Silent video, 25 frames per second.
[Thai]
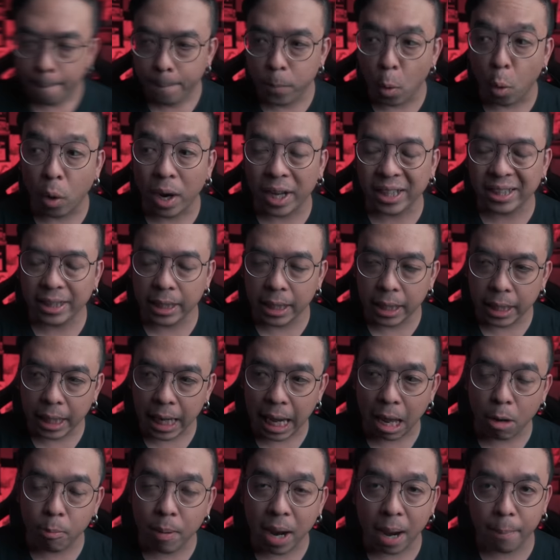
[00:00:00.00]
ปกติ
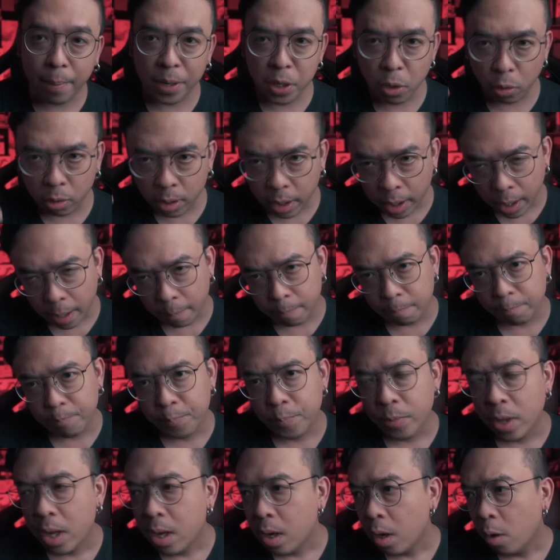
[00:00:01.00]
แล้วภาพยนตร์นะครับ
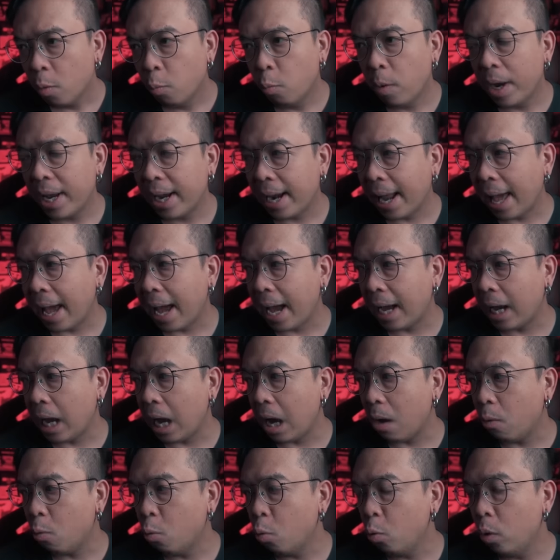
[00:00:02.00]
เวลา
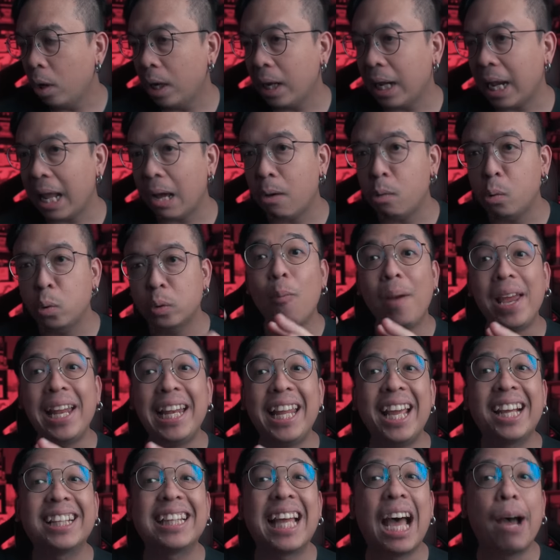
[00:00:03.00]
เขาเล่าไม่
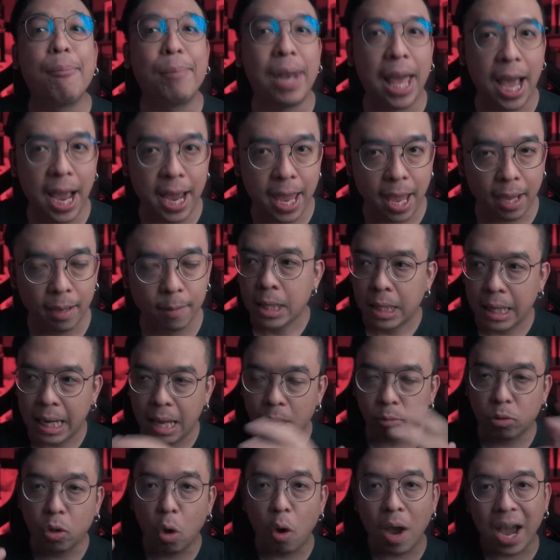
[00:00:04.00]
เรียงไทม์ไลน์
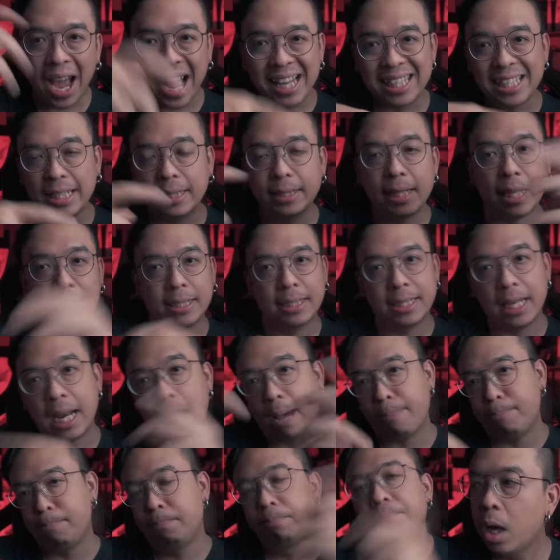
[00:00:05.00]
แล้วต้องการจะตัดส
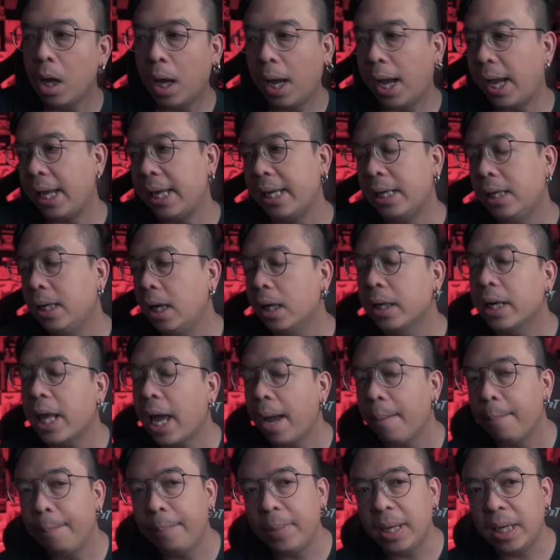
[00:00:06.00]
ลับไอ้เรื่องเนี้
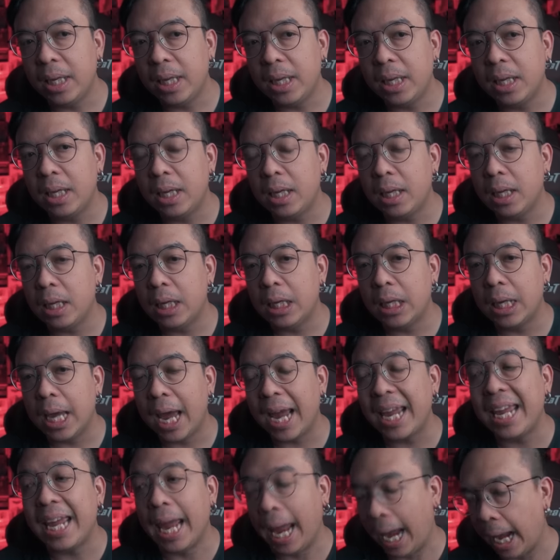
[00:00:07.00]
ยมี
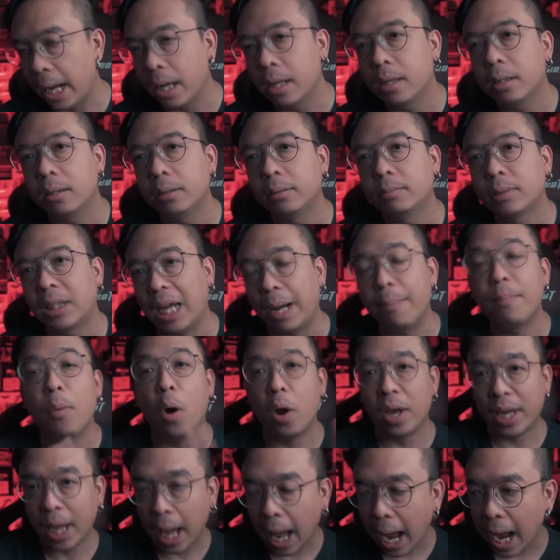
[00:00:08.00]
ให้เห็นกันบ่
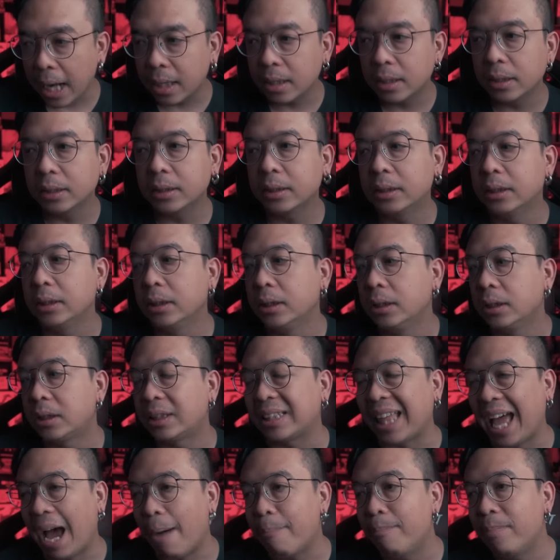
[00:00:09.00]
อยครั้งก็คือ
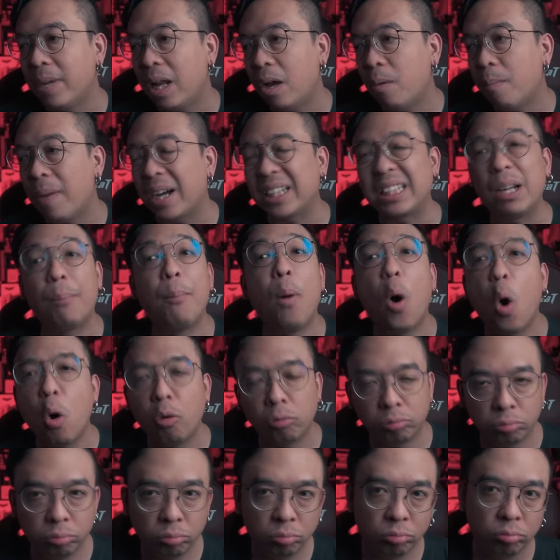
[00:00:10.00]
ทำแล้วมักจะบง
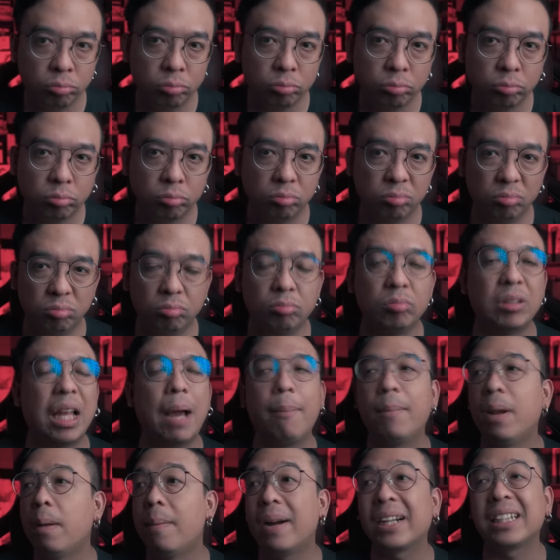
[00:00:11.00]

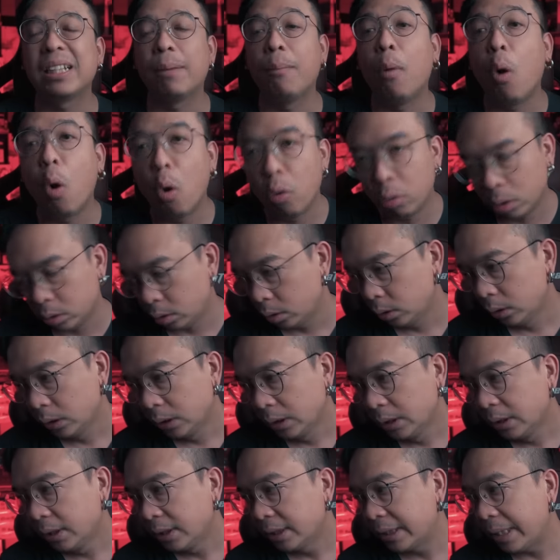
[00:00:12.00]
ทำแล้วมักจะบง
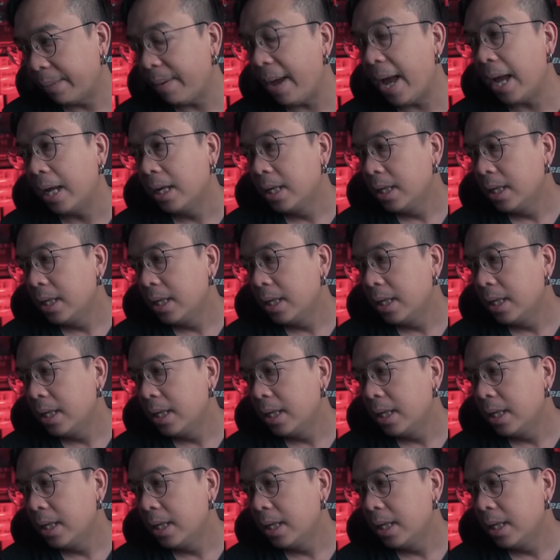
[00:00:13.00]
ใช่ไหม